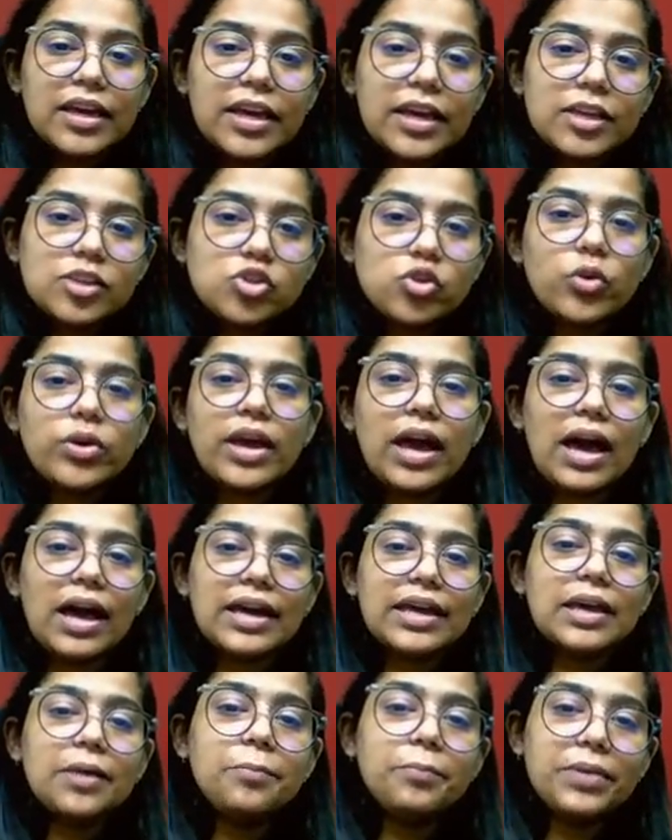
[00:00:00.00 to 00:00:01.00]
कि जो
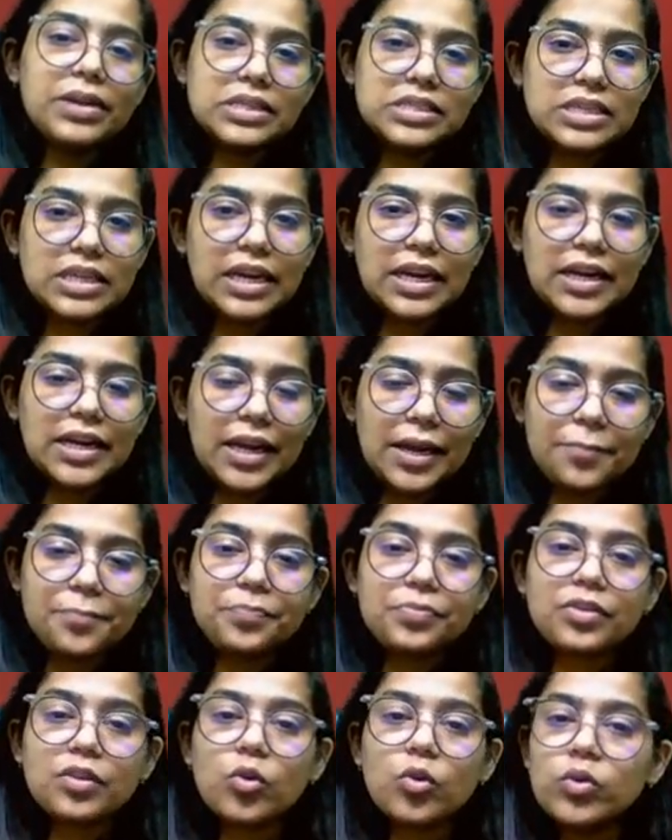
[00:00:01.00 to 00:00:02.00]
यहाँ के प्रेसिडेंट हैं
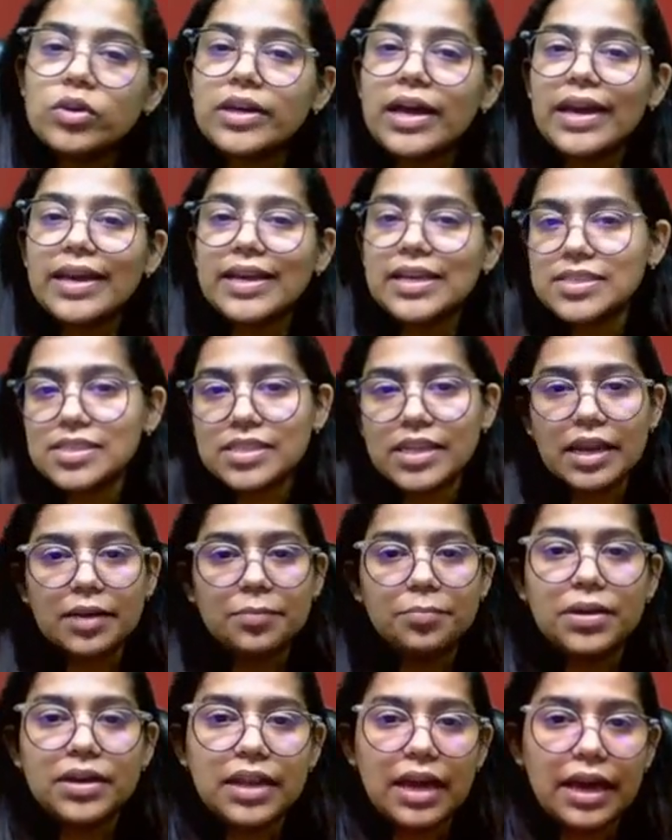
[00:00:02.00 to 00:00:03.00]
उनका एक
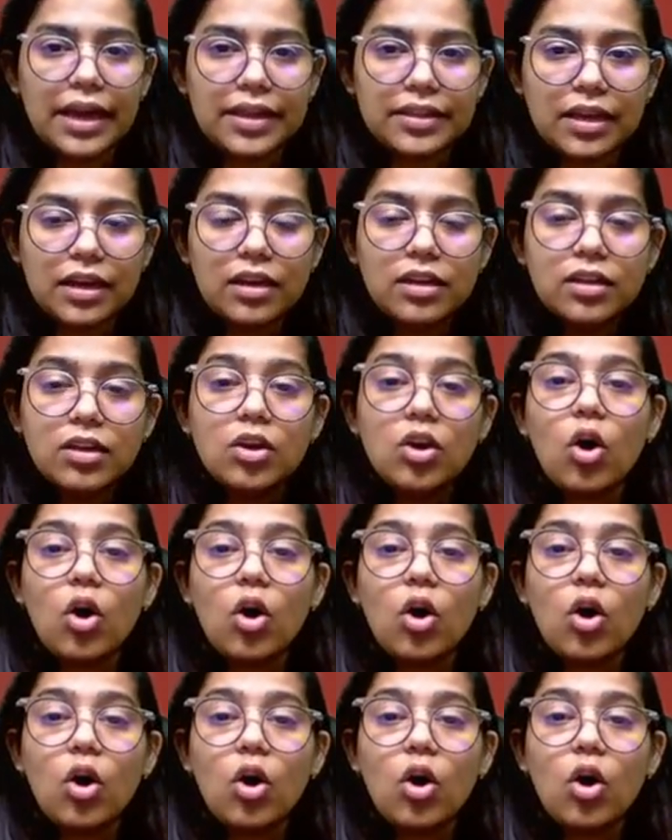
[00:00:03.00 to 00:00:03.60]
स्टेटमेंट आया था